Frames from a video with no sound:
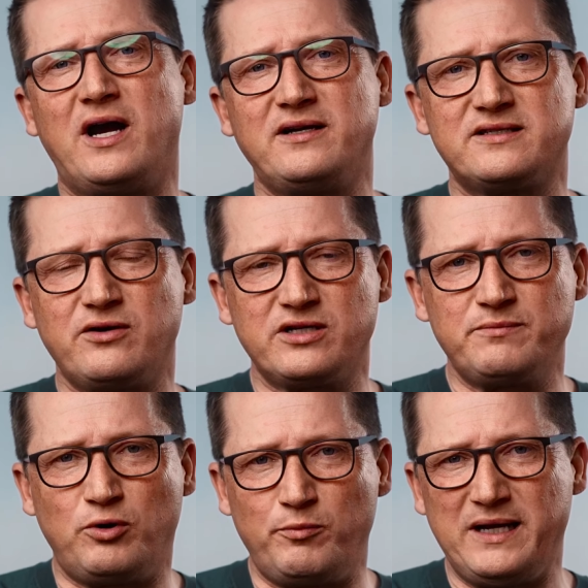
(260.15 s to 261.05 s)
einer solchen
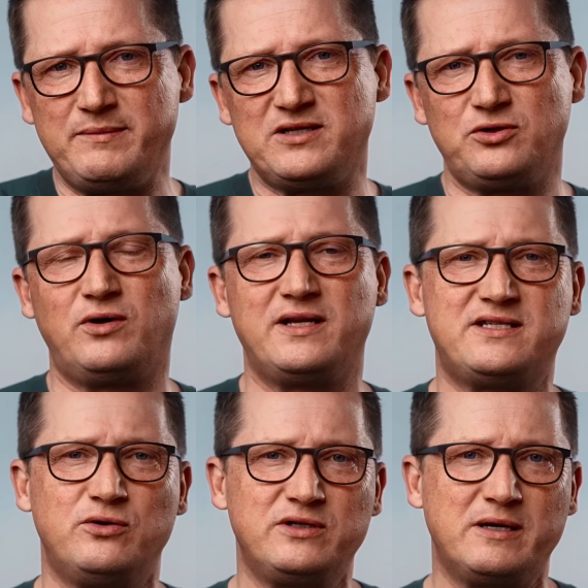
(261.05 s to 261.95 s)

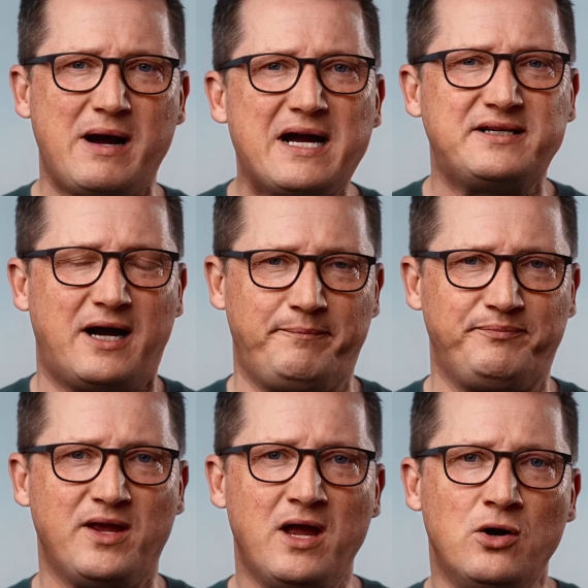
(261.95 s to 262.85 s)
Problemsituation gemacht haben